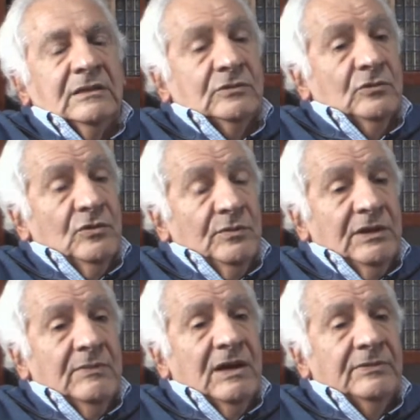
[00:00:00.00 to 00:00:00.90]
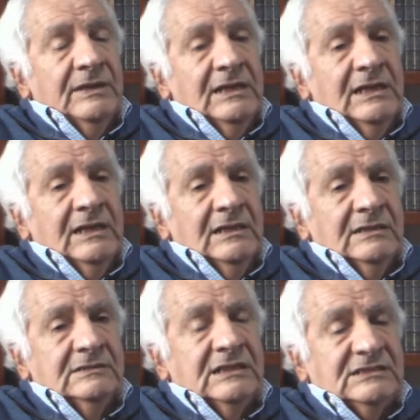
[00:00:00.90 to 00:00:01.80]
es un hombre más
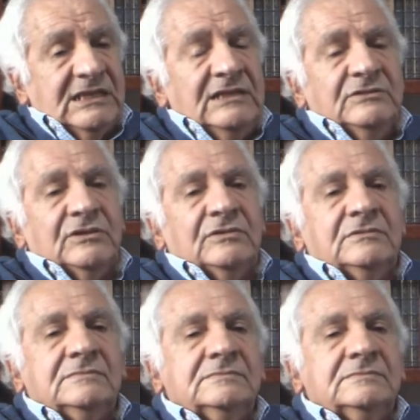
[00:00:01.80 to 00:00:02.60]
bien de centro,